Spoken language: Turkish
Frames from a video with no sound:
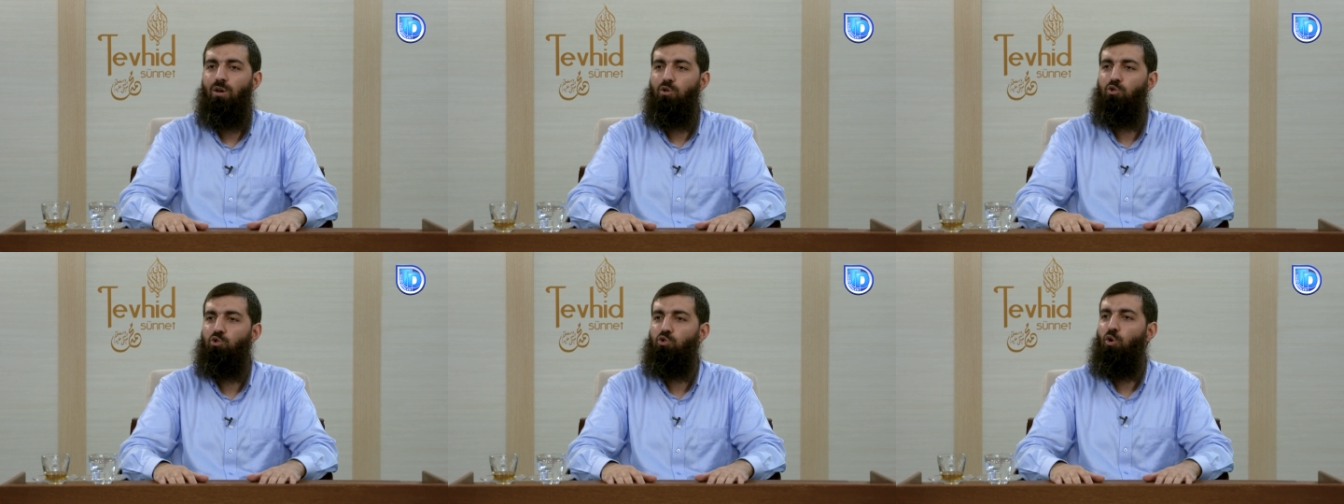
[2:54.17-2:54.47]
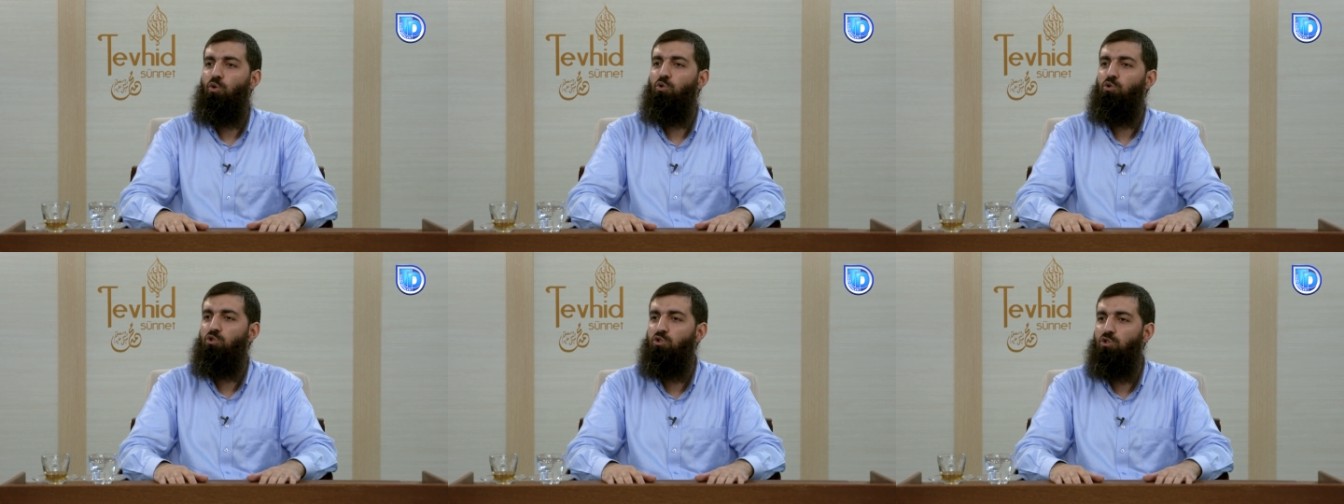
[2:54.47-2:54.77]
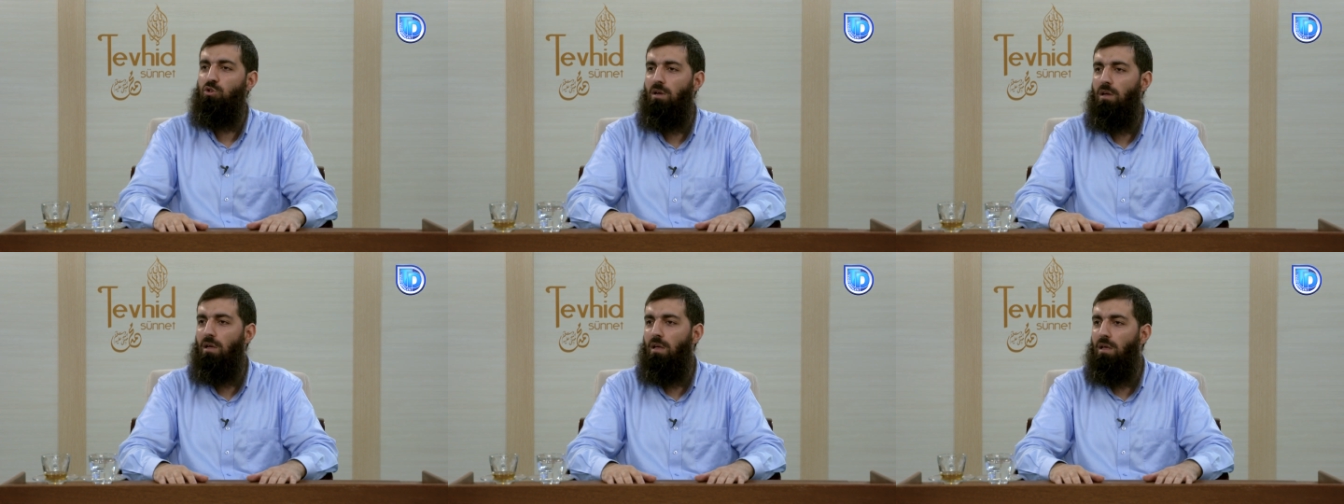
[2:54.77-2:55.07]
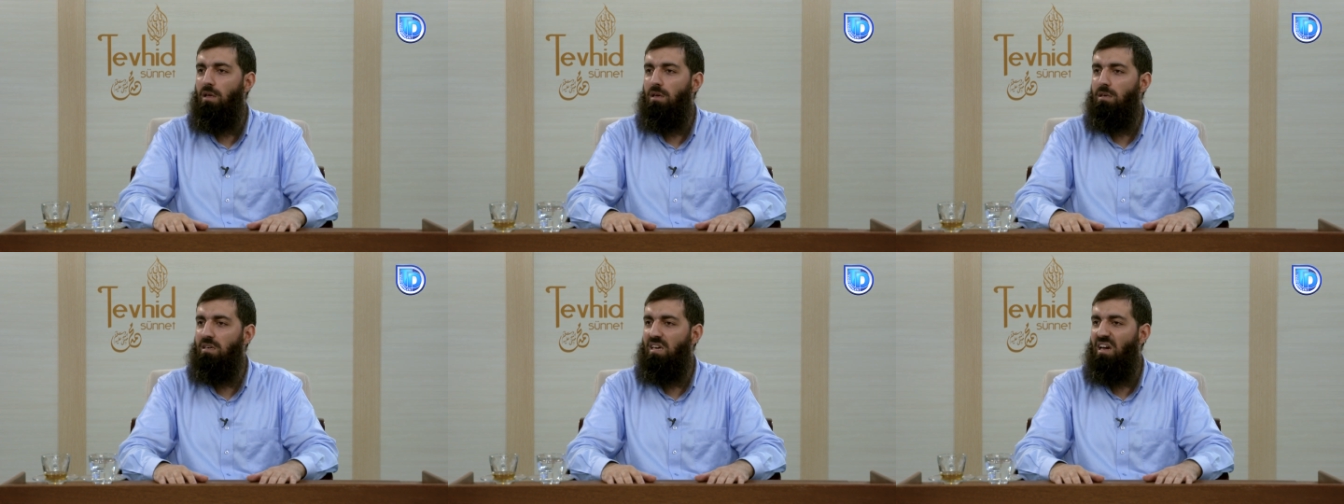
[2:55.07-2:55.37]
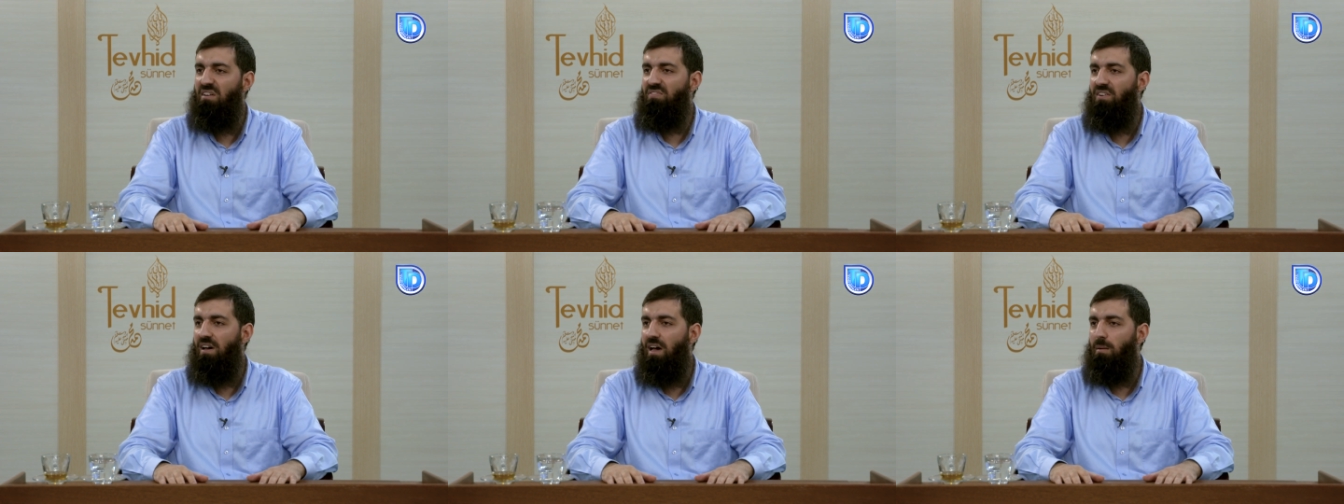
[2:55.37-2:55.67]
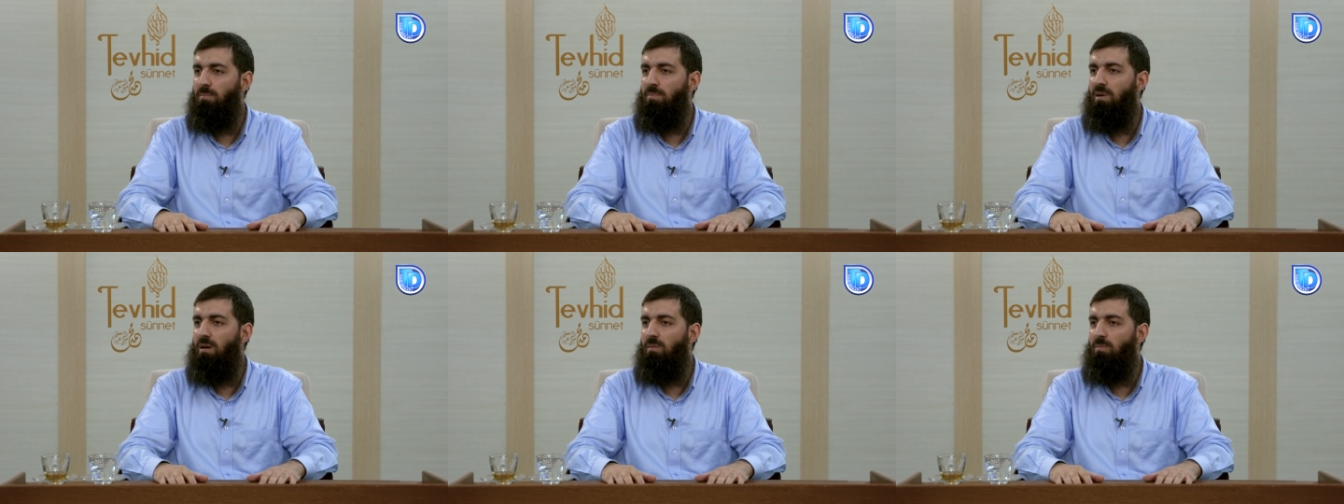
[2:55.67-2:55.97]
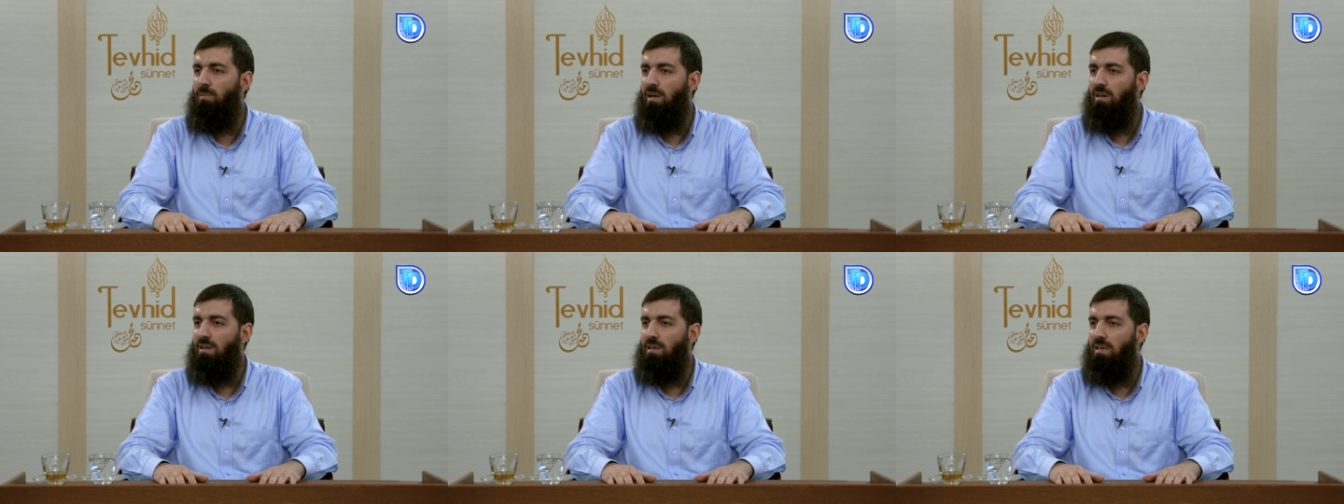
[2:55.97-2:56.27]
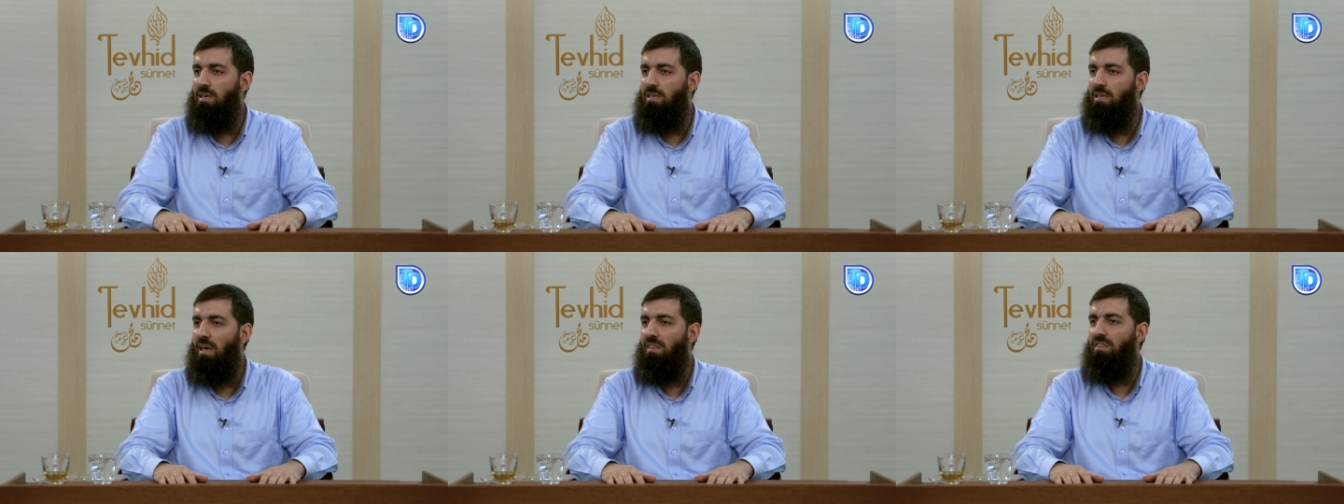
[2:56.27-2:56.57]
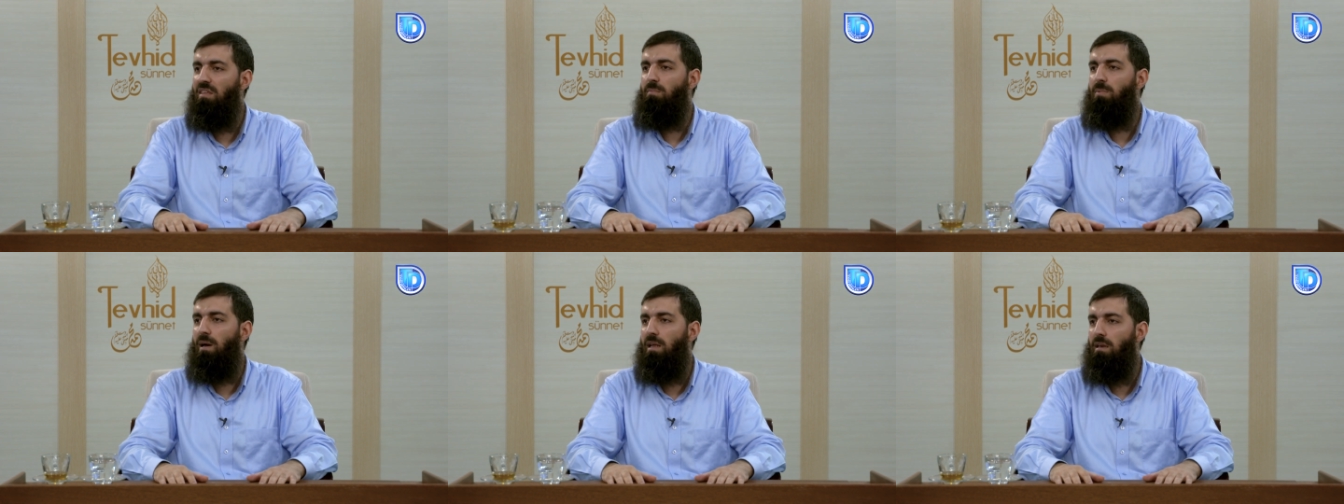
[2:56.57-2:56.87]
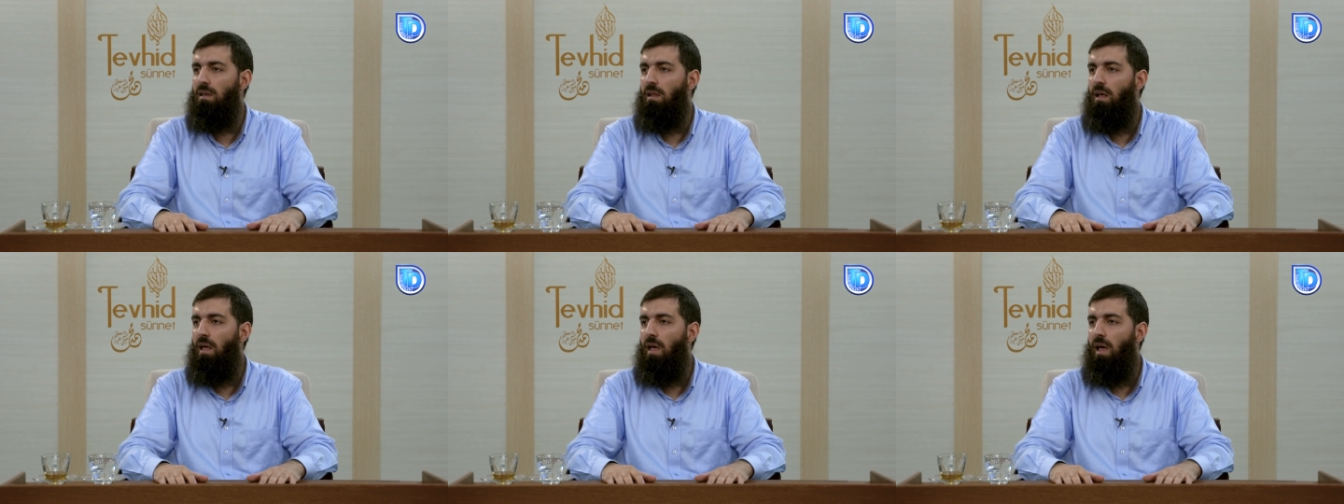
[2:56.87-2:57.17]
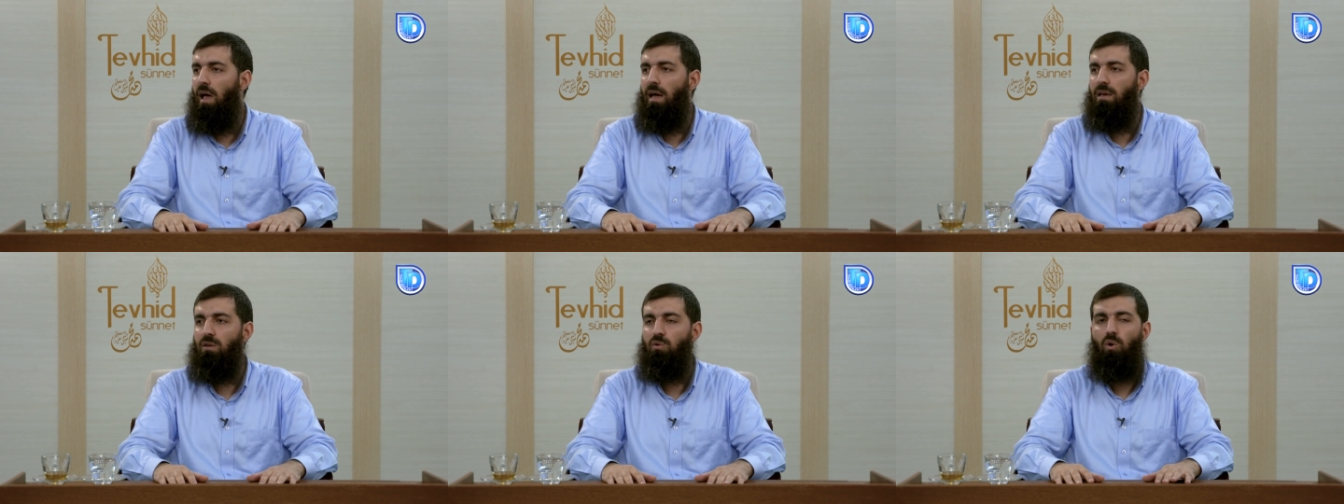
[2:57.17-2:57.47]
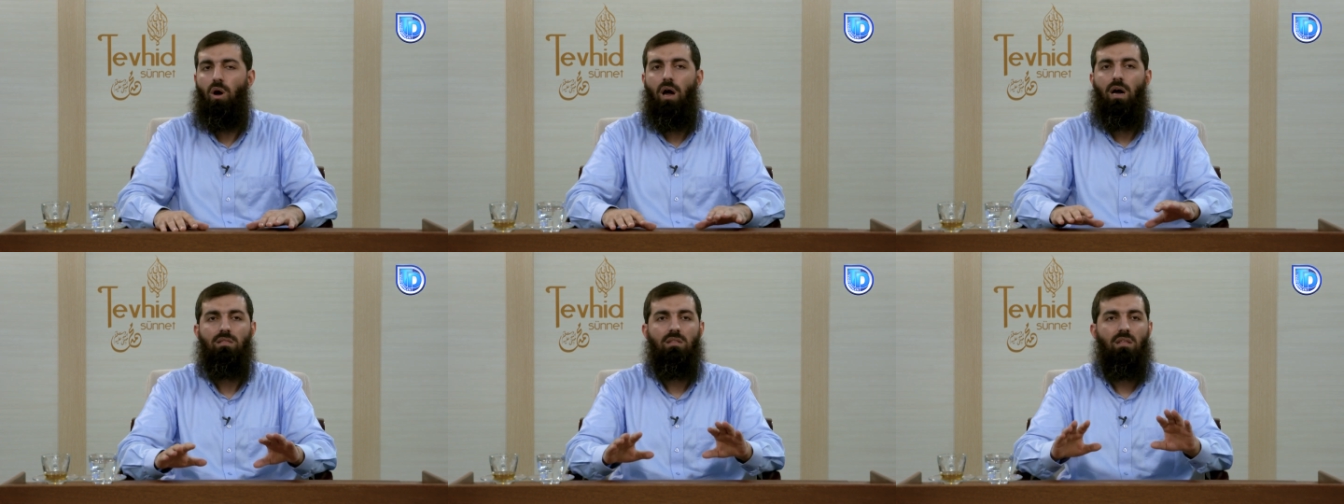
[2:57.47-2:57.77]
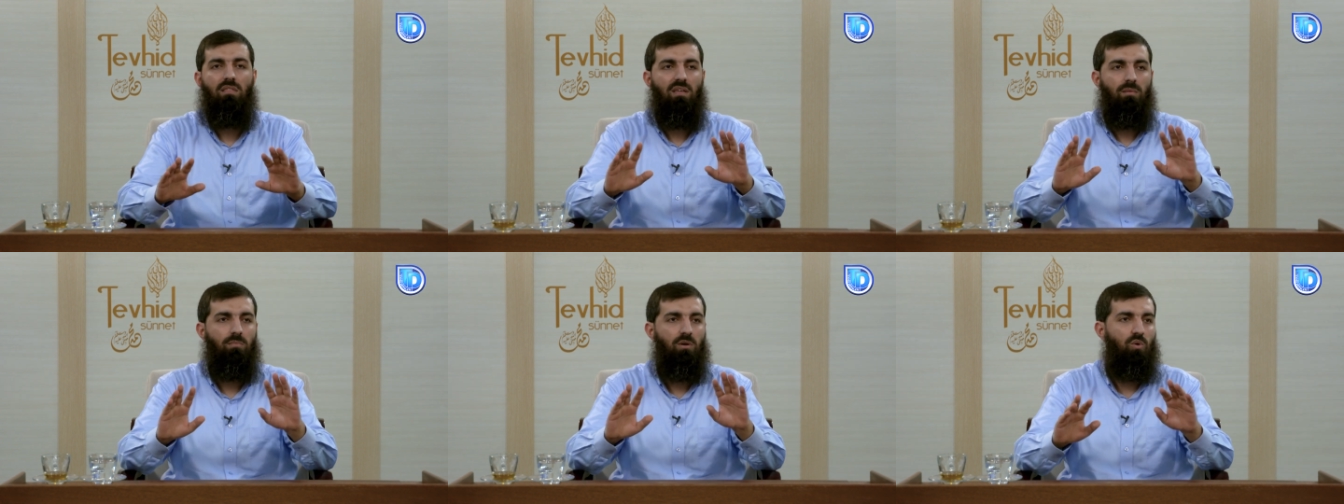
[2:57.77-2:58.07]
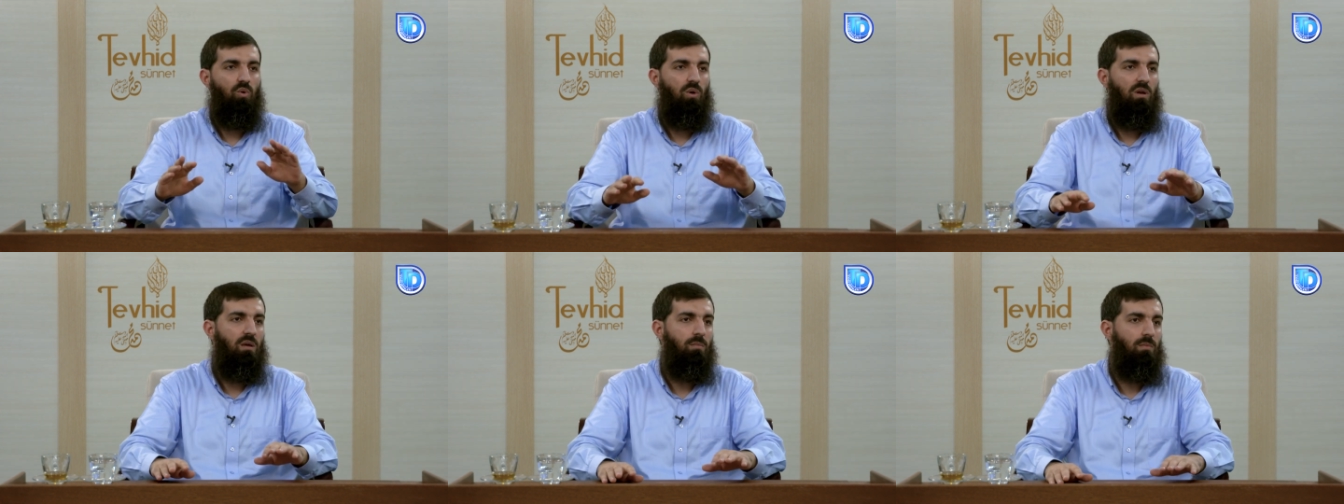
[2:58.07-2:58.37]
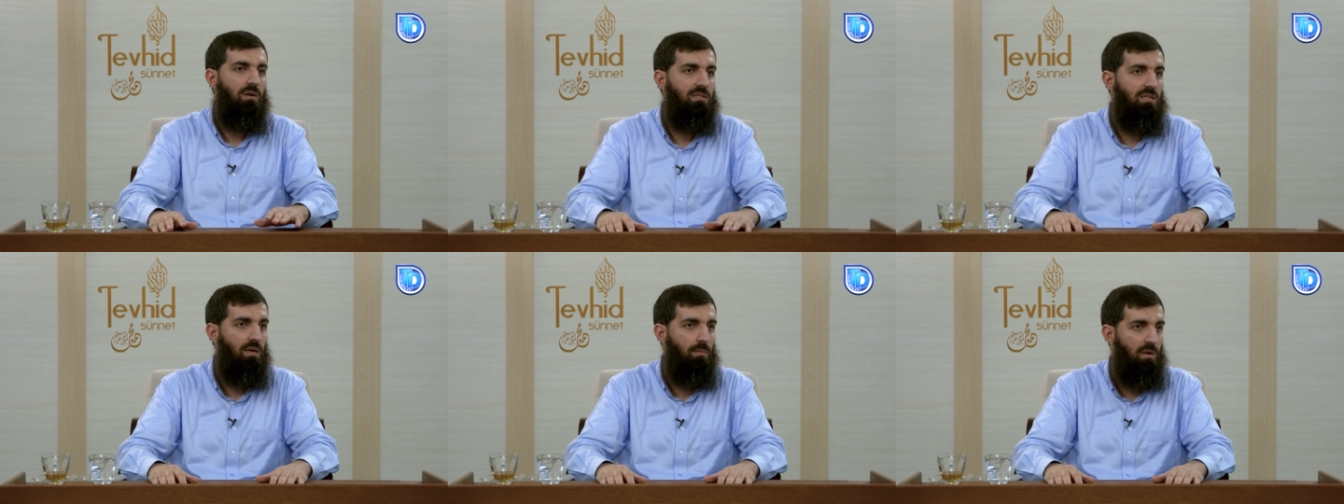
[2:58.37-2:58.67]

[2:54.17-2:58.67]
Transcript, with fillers: Sonuç kefa bil mer'i keziben en yuhaddise bi kulli ma